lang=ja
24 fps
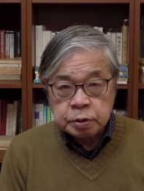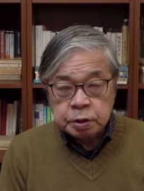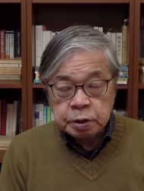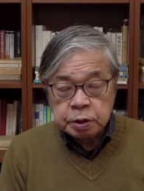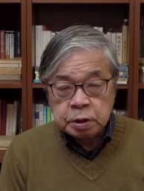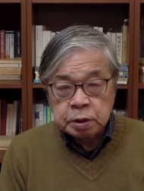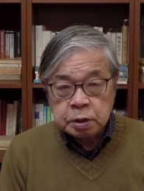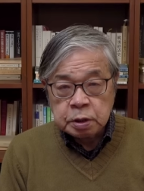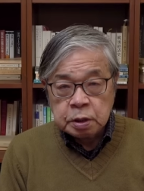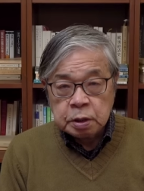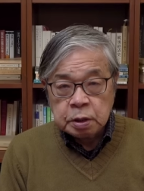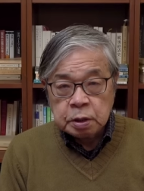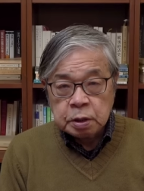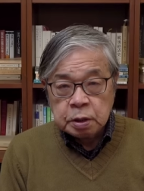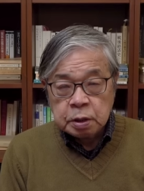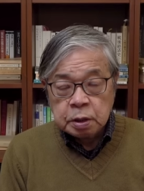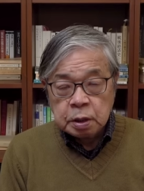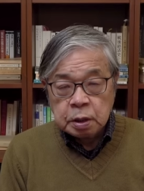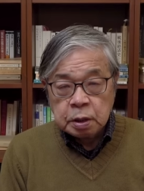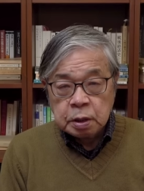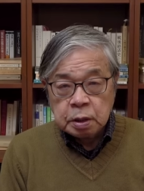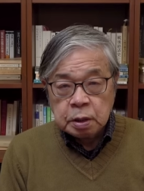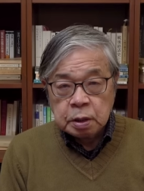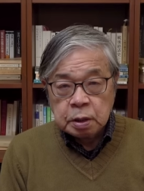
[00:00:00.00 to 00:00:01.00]
に、
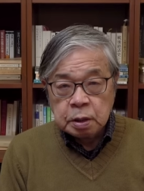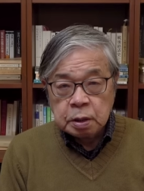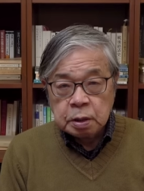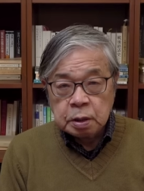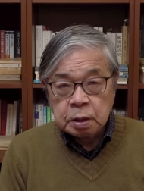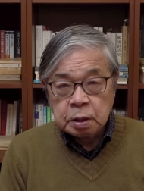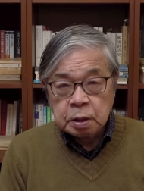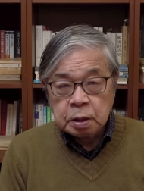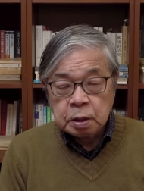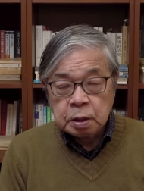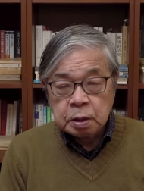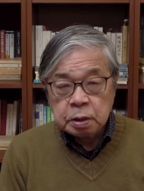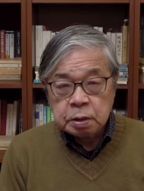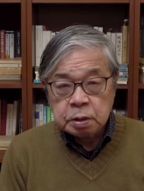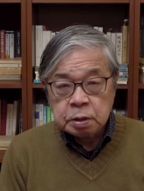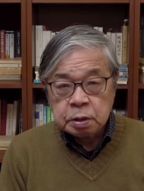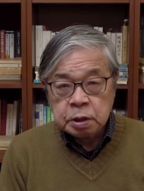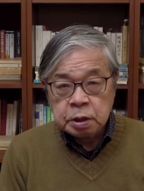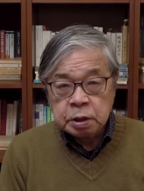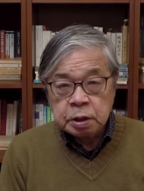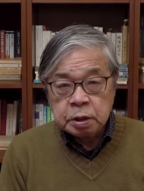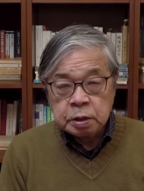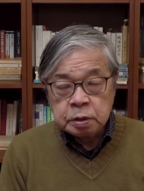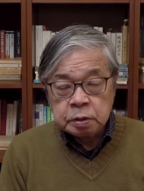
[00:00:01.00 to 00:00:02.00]

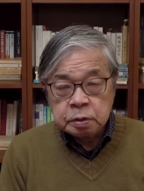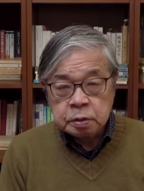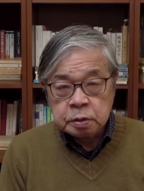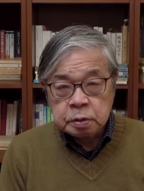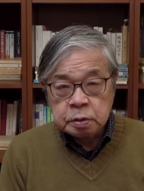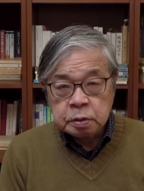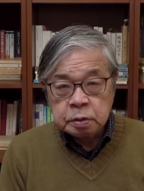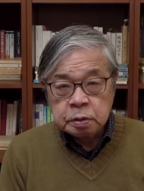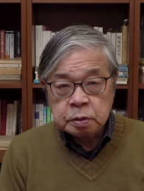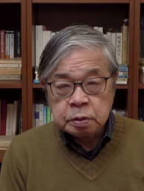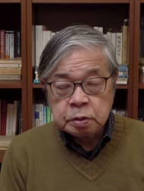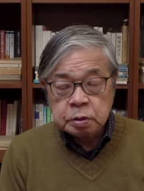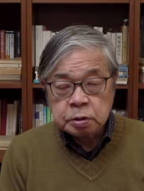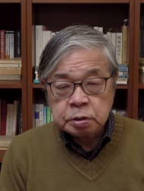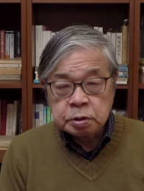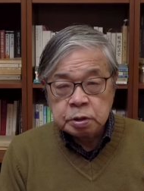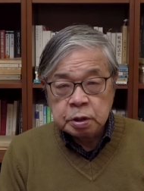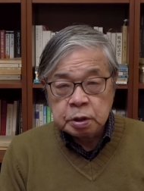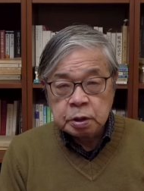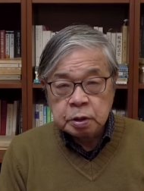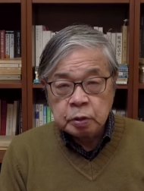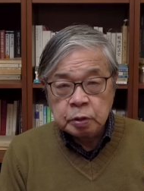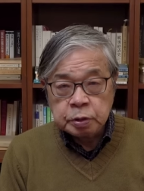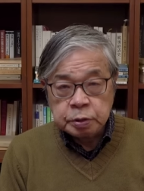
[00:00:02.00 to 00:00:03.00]
えー、離陸し
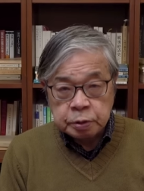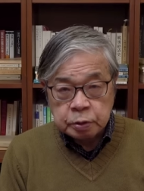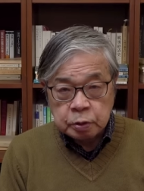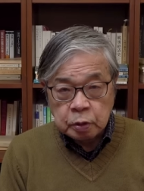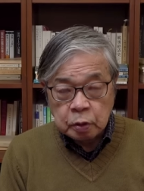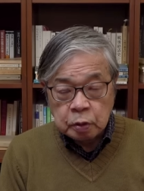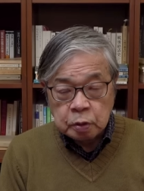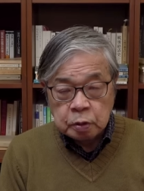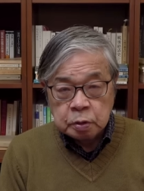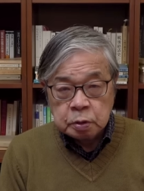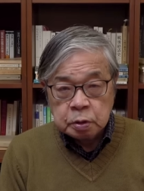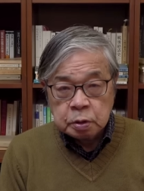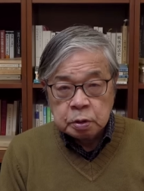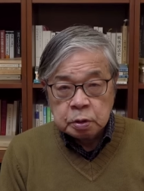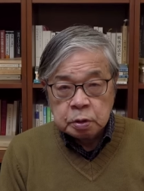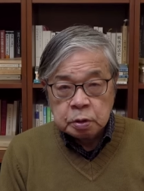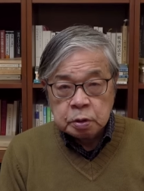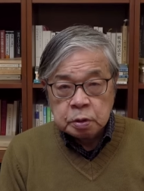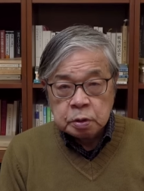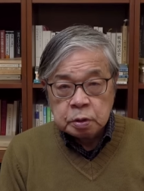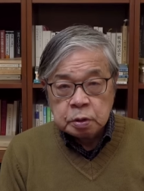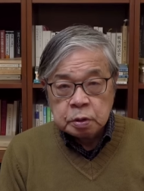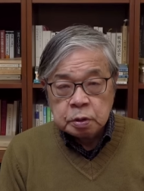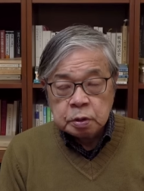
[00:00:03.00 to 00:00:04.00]
てよいと
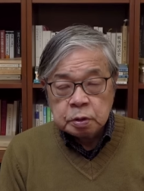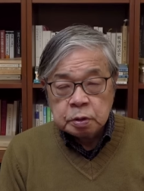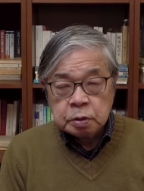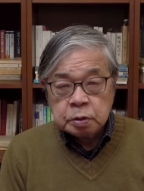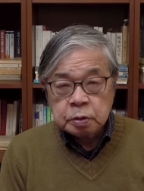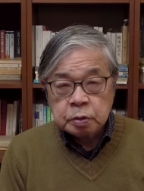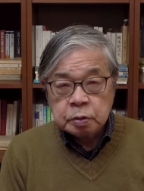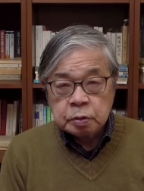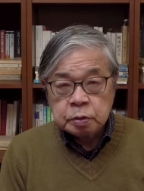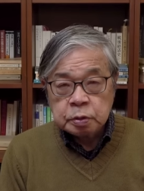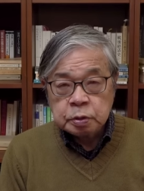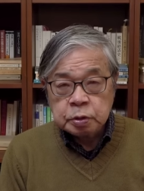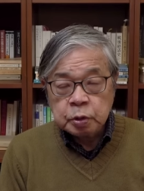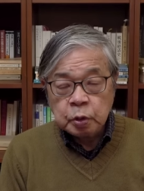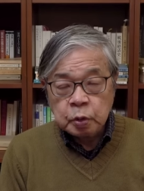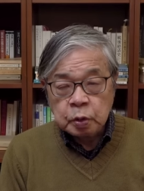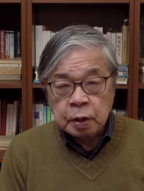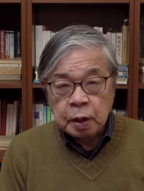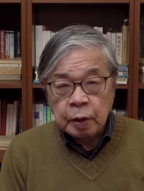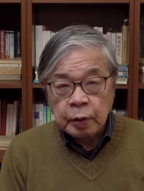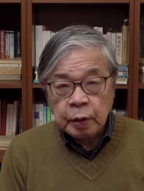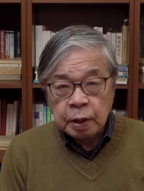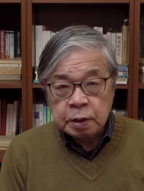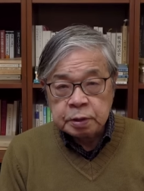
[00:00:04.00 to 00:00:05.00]
いう許
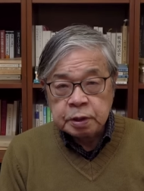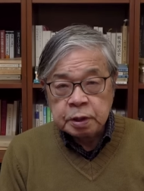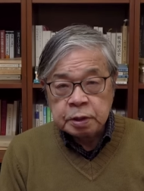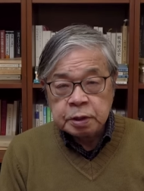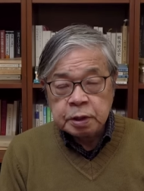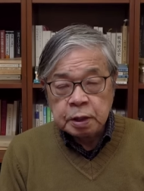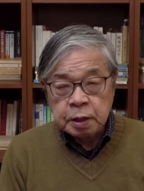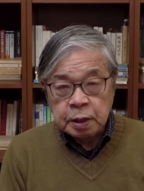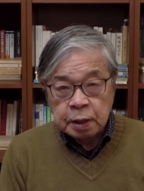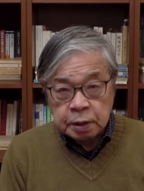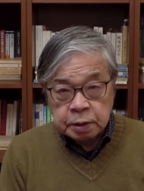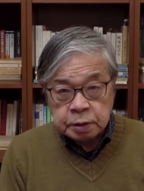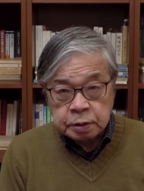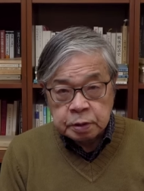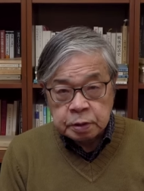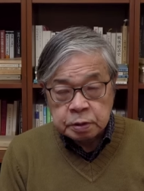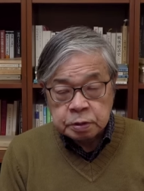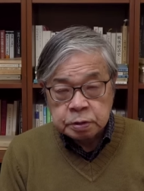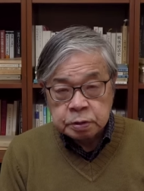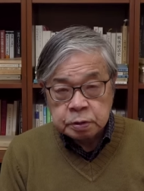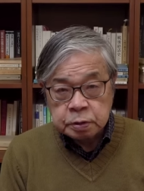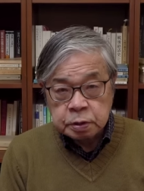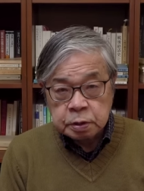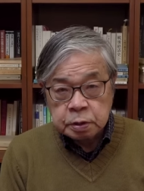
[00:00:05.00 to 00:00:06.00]
可は出てないんで
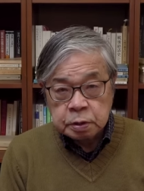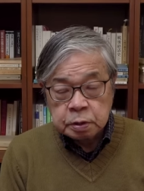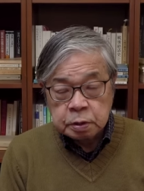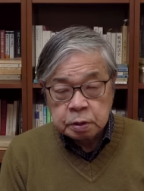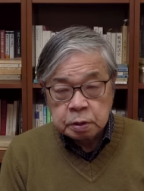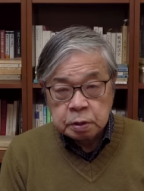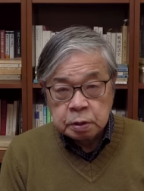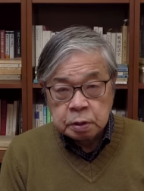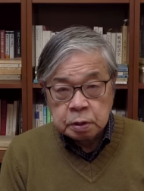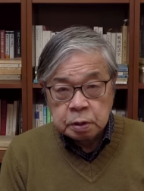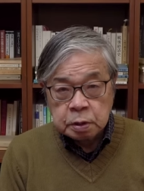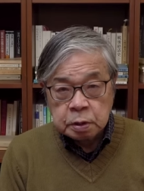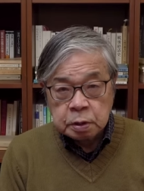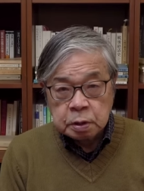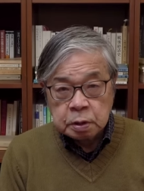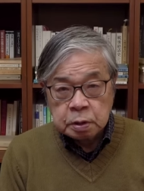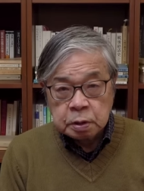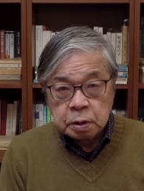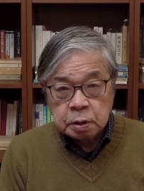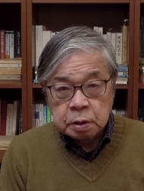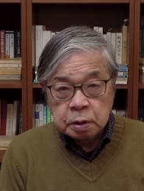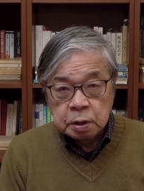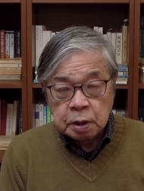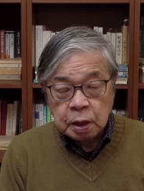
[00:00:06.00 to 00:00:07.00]
すよ。
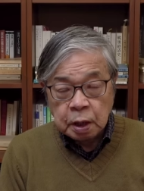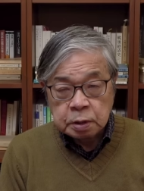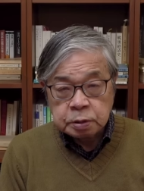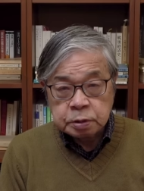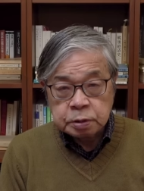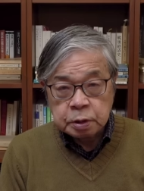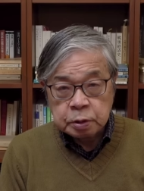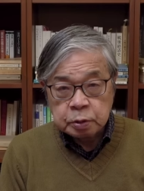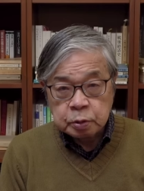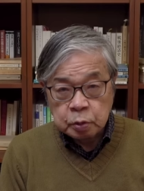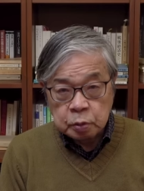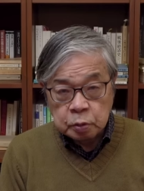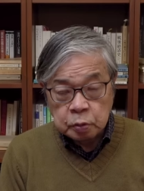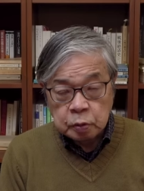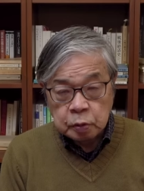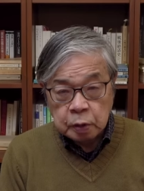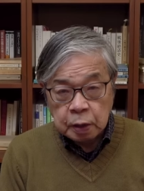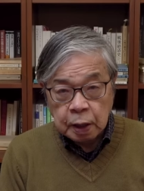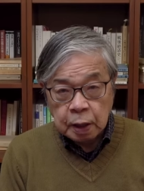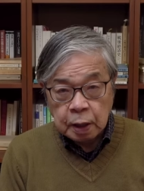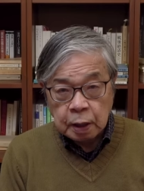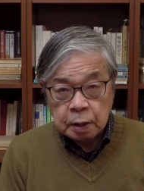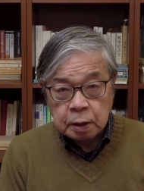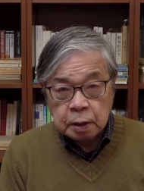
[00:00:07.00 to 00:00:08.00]
管制塔の方
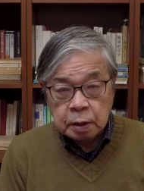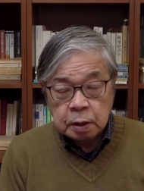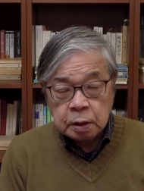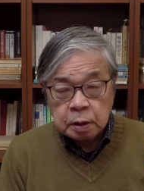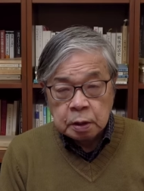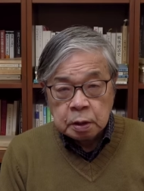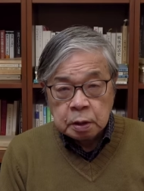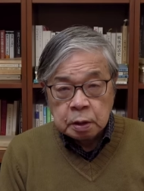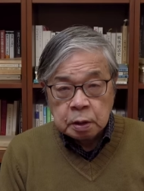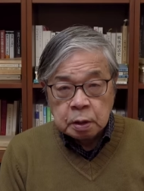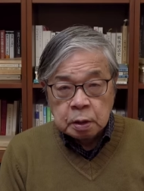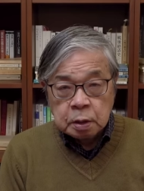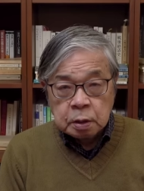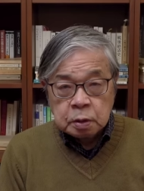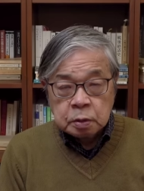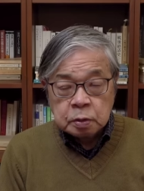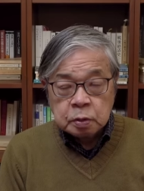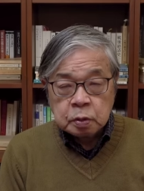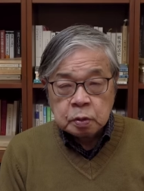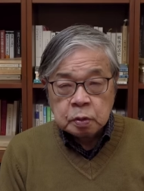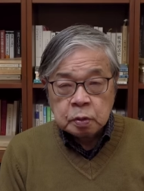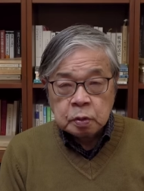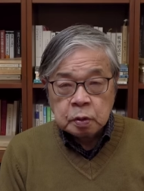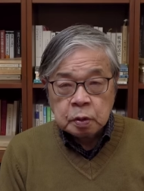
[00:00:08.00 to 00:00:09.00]
から。
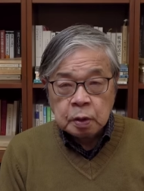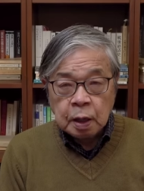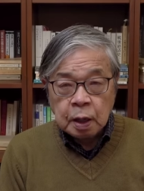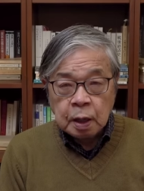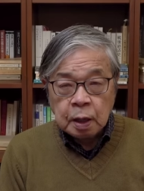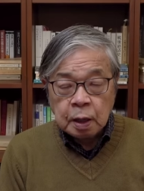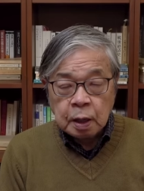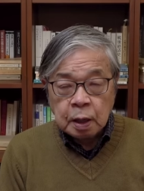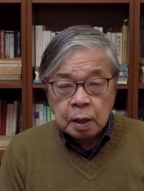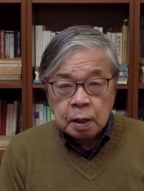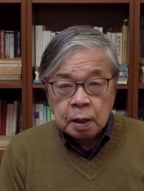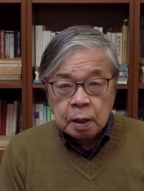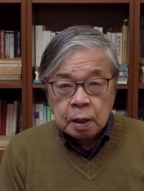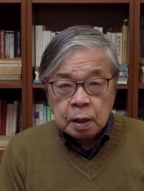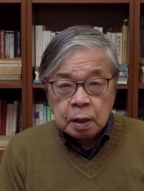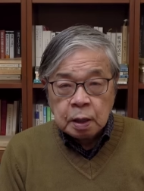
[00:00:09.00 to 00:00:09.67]
ところが、